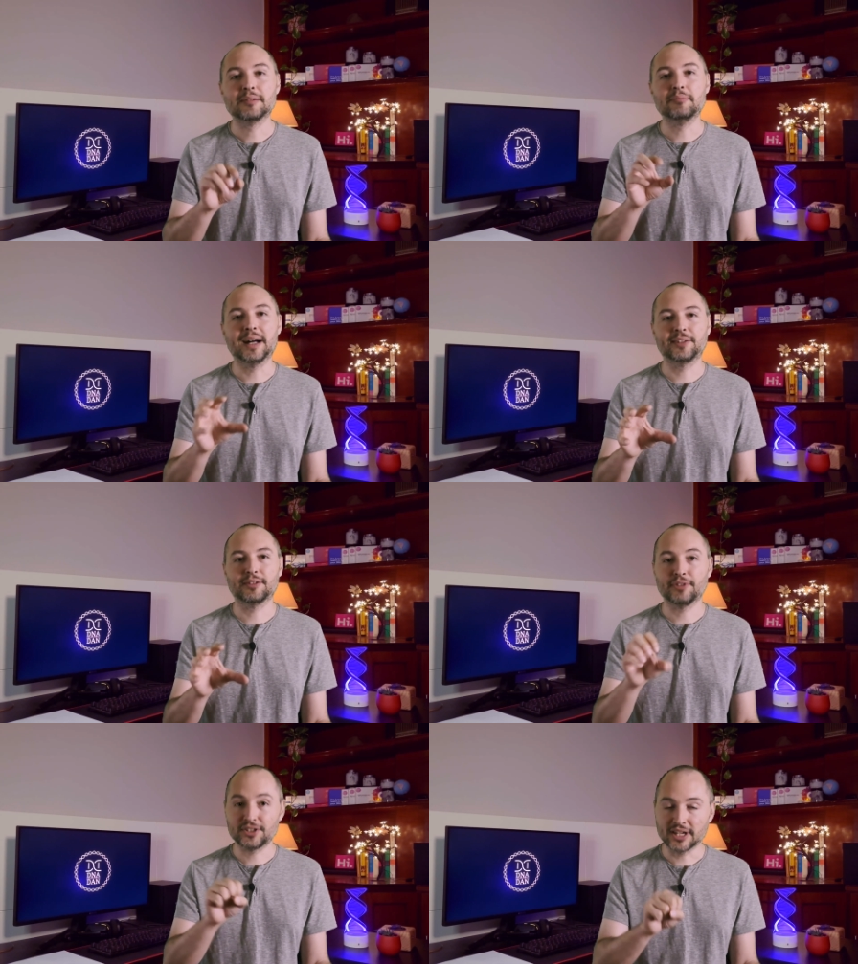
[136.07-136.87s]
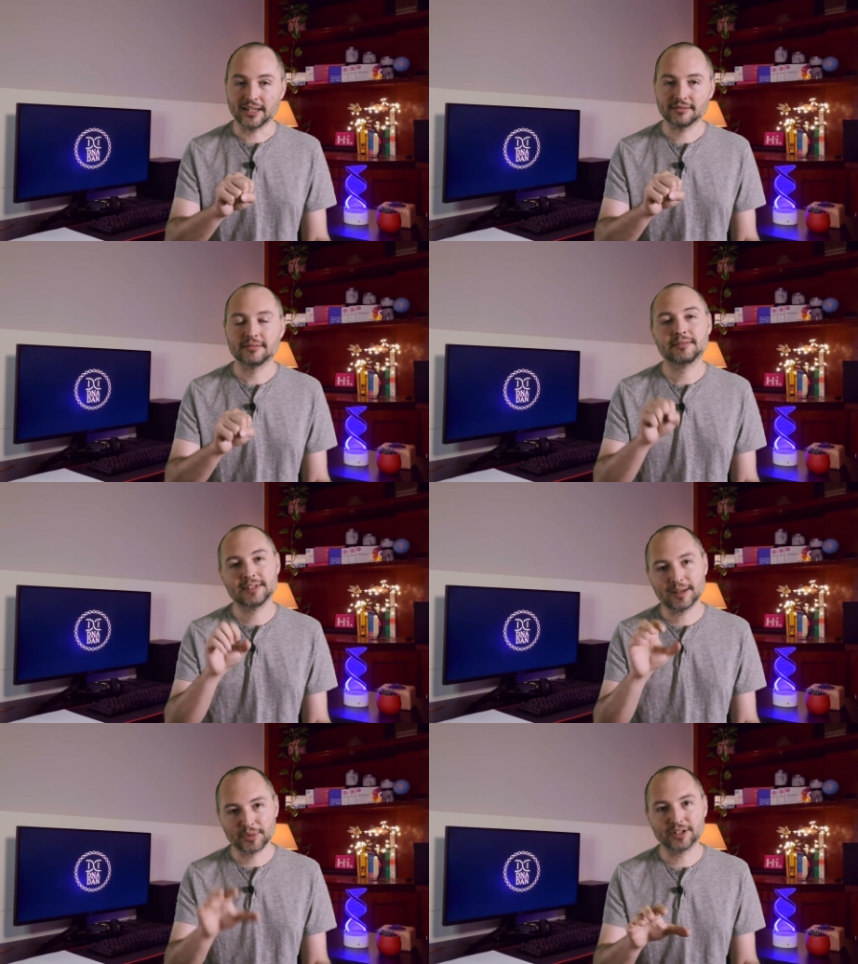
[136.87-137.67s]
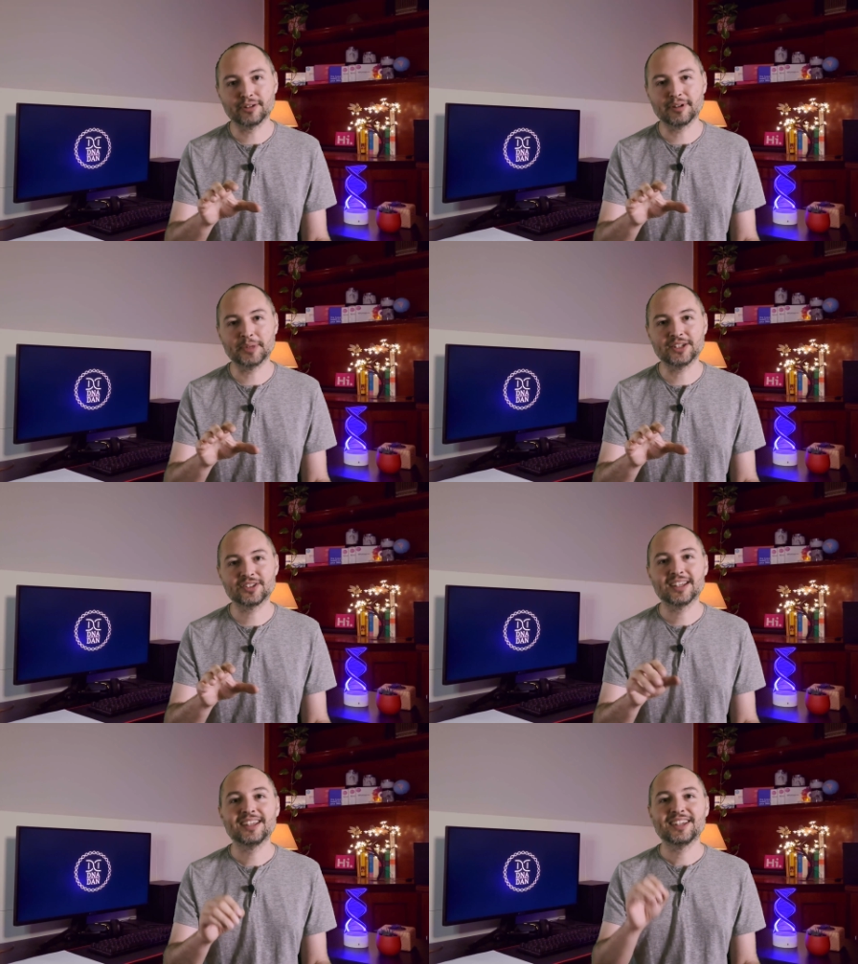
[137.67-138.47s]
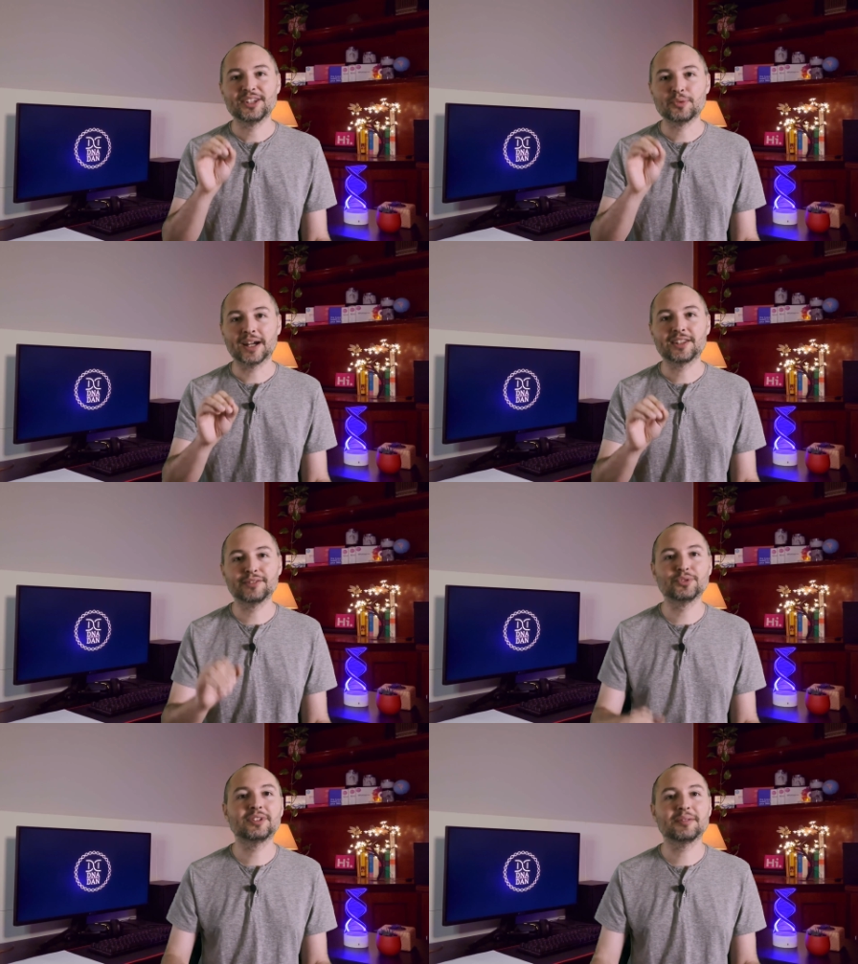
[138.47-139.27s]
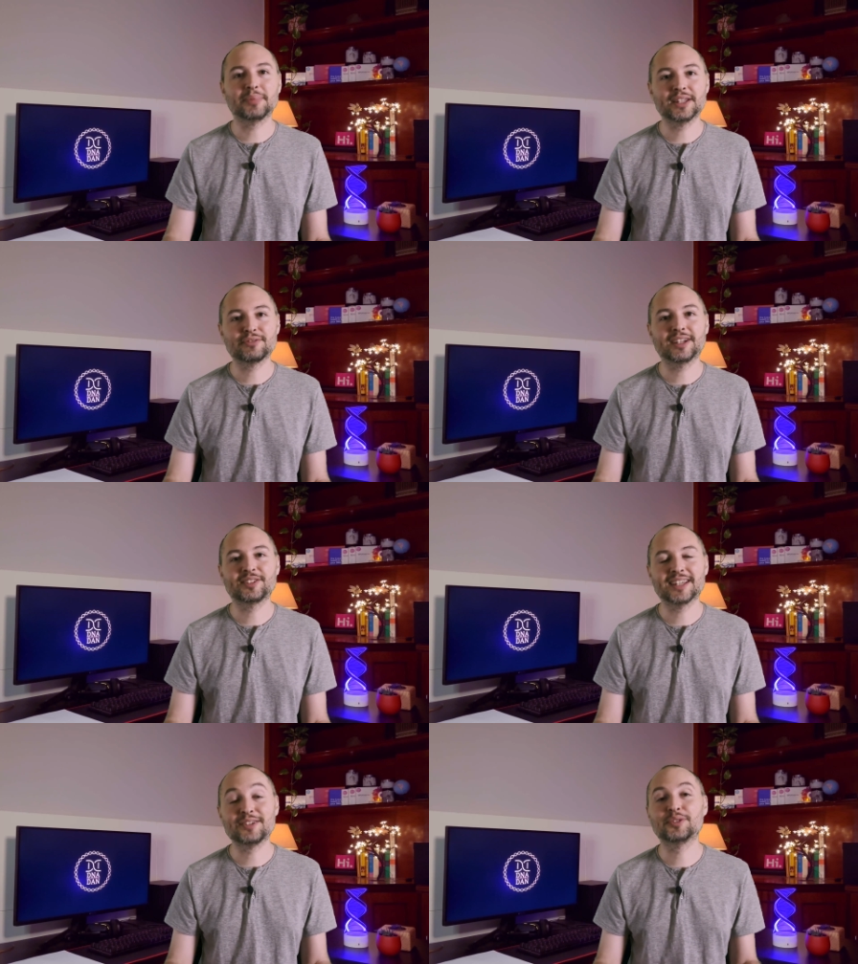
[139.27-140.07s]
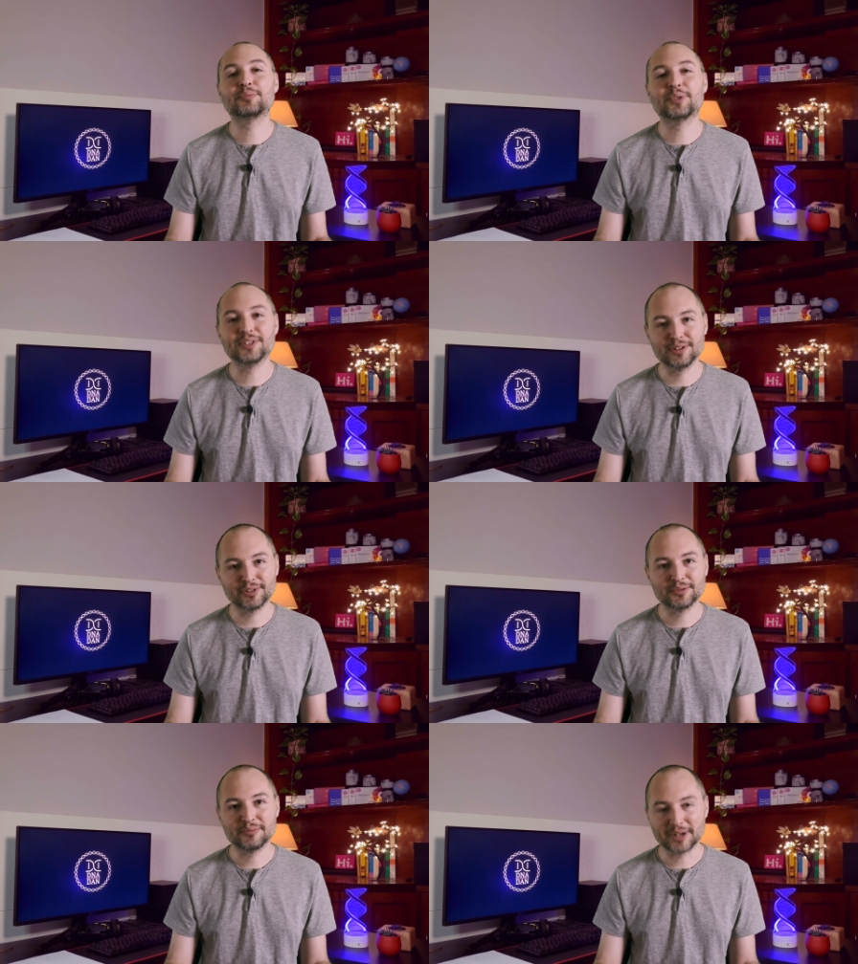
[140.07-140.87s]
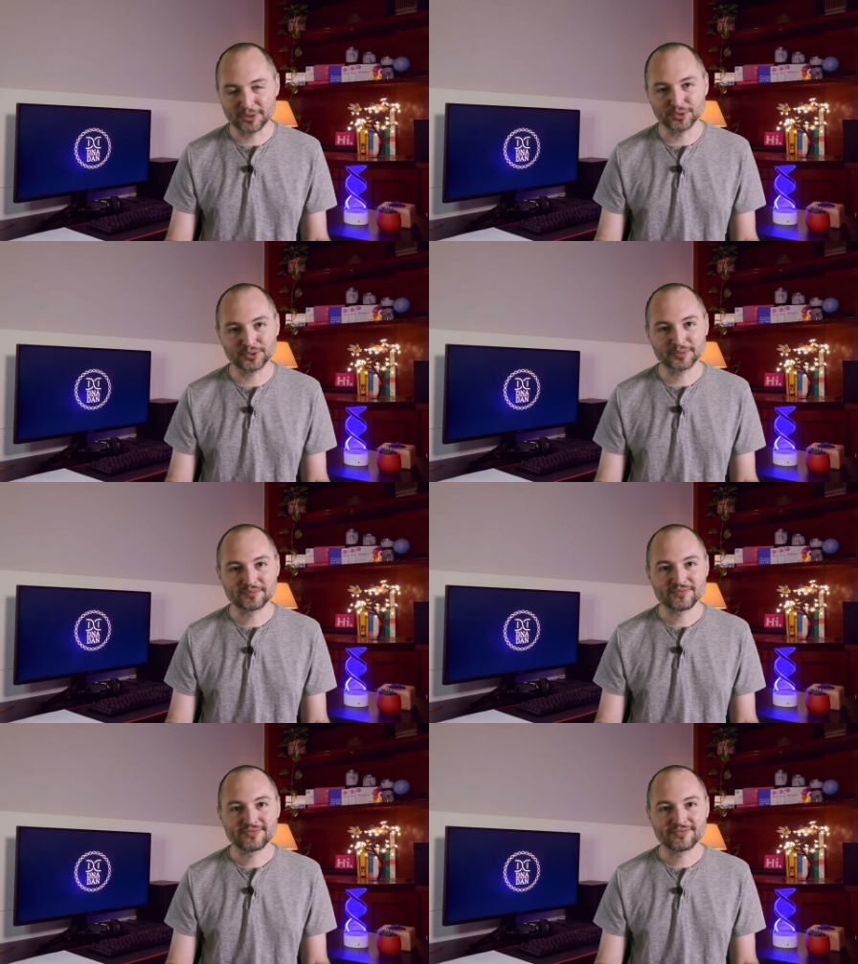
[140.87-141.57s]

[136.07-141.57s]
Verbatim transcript: basta fechar e abrir novamente, e o arquivo do template vai estar disponível para uso.